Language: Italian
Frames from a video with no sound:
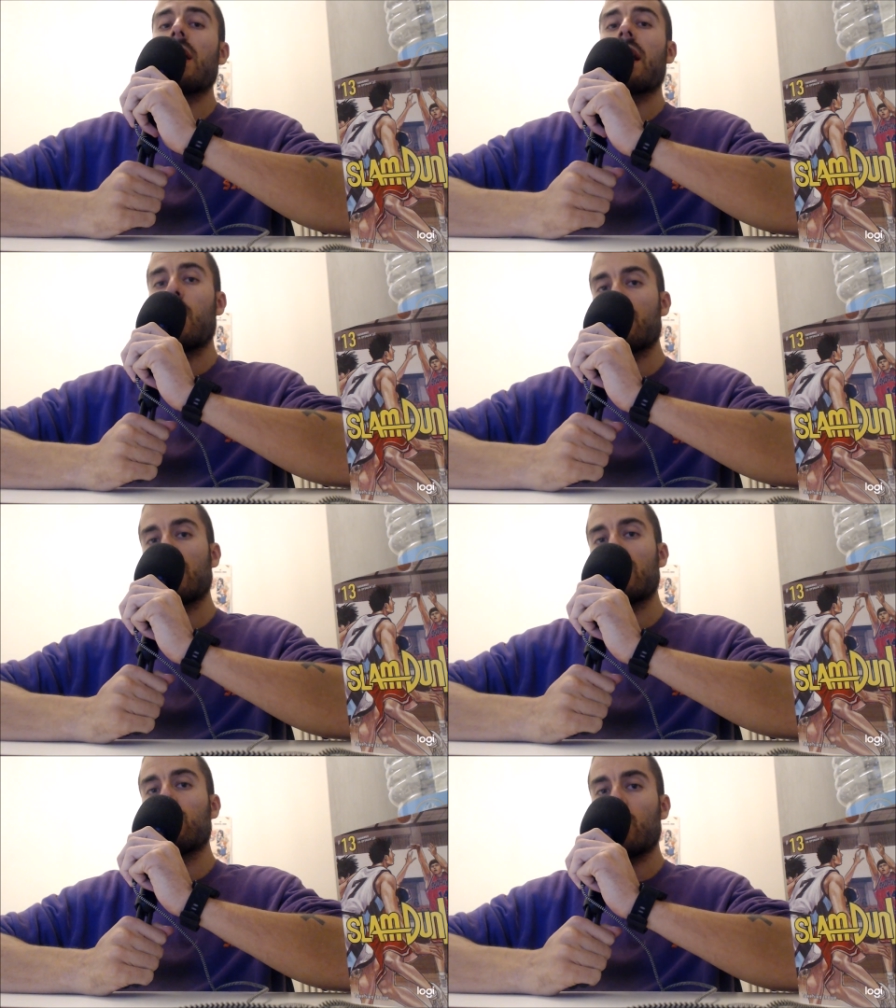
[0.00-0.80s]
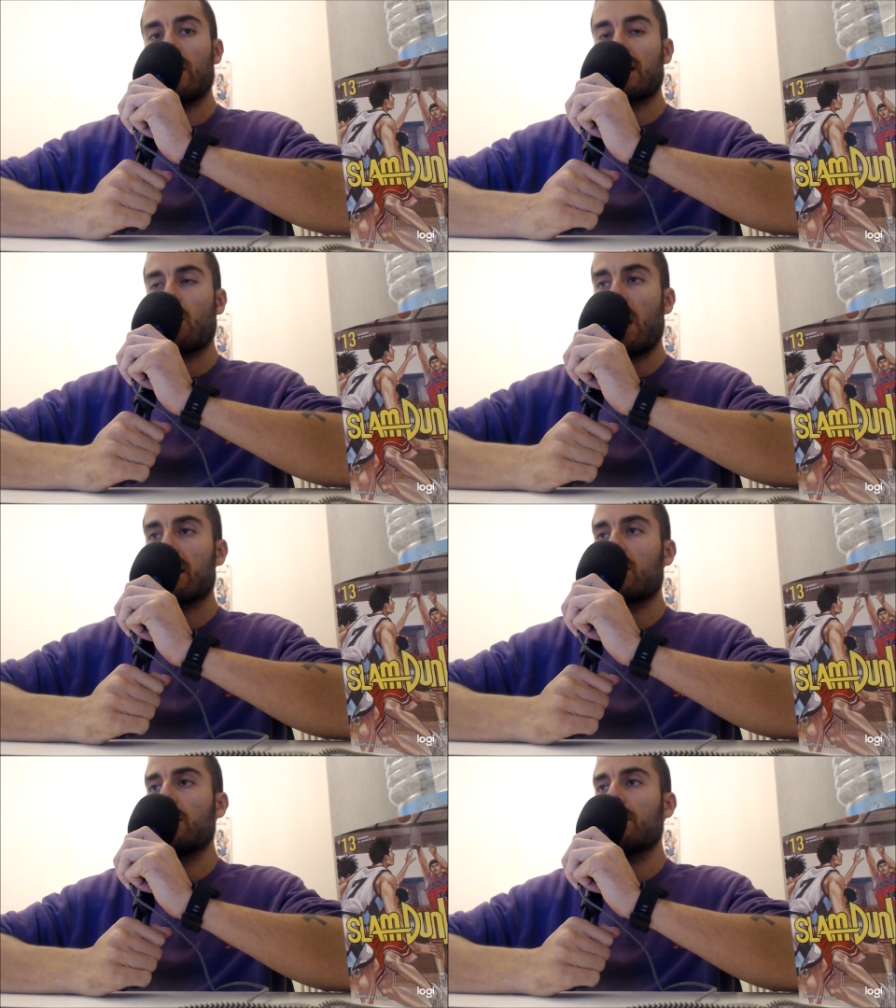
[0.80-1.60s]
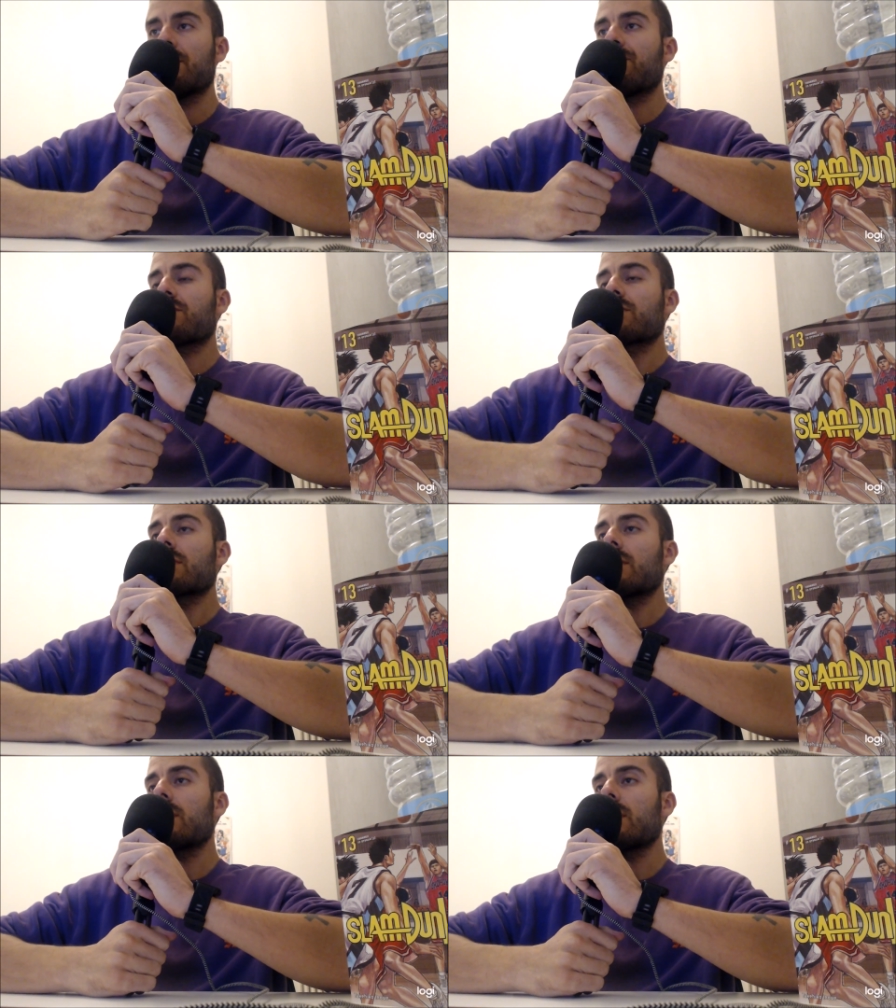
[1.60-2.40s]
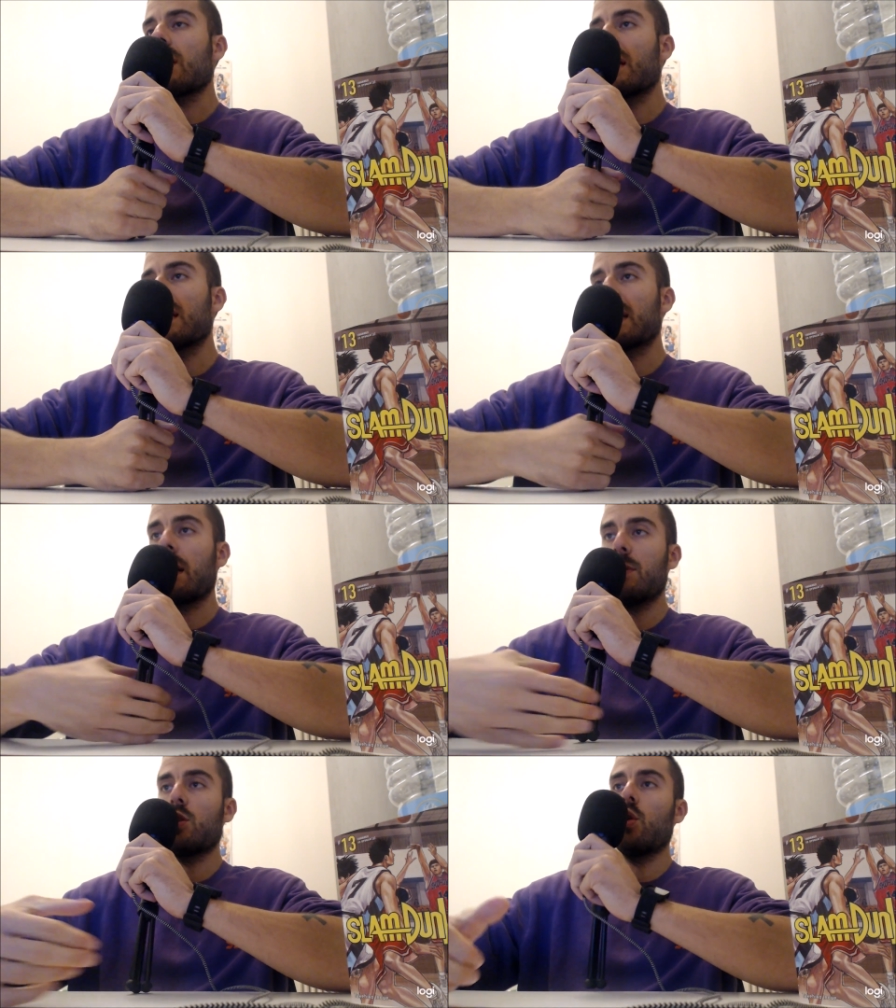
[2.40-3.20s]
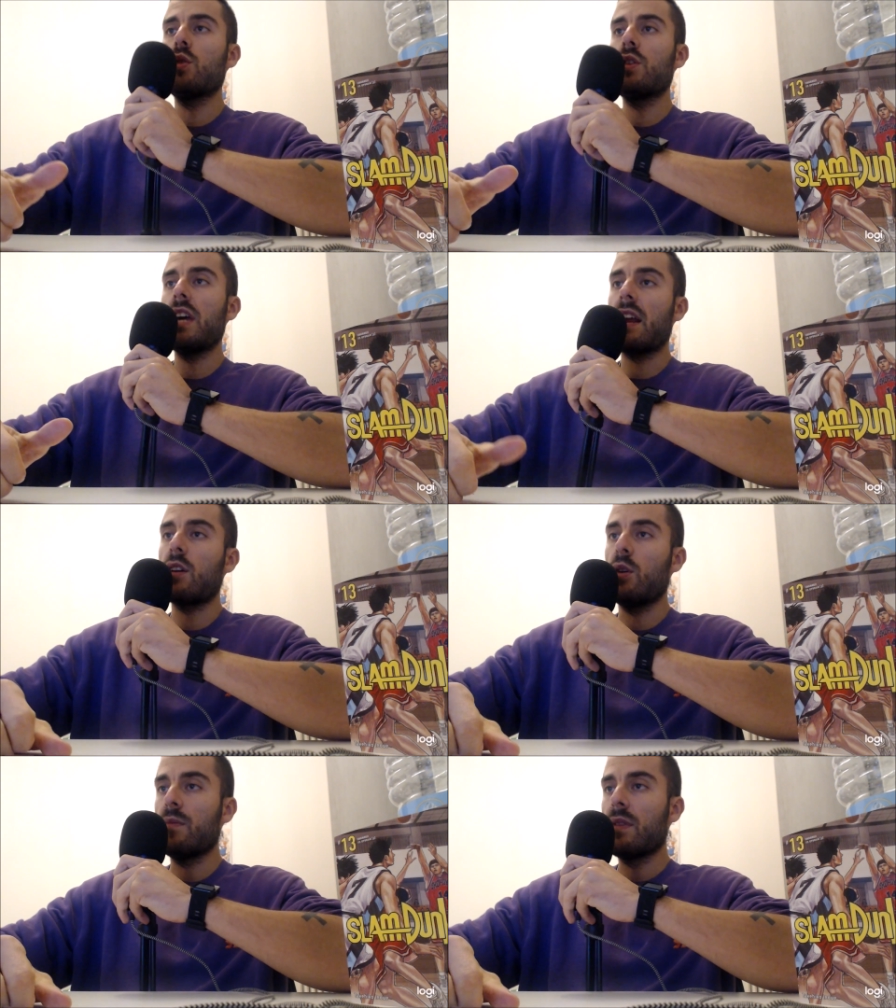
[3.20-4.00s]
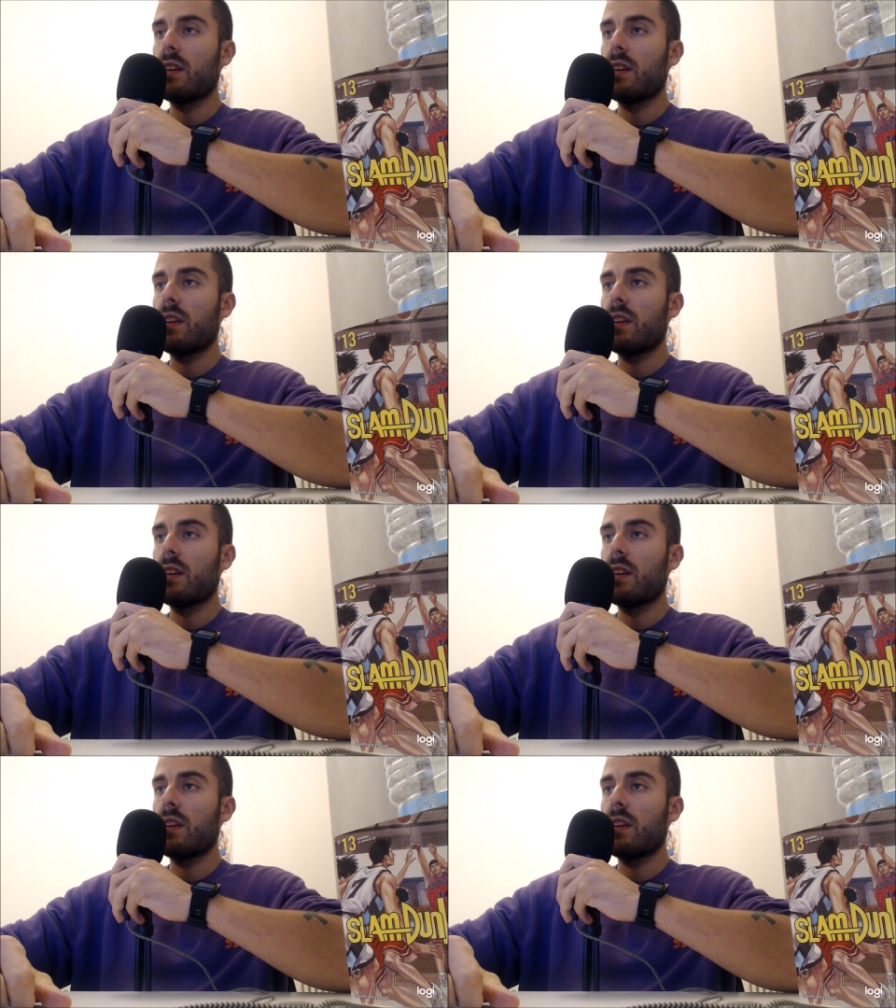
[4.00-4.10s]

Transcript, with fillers: 994, eh, capitolo odierno,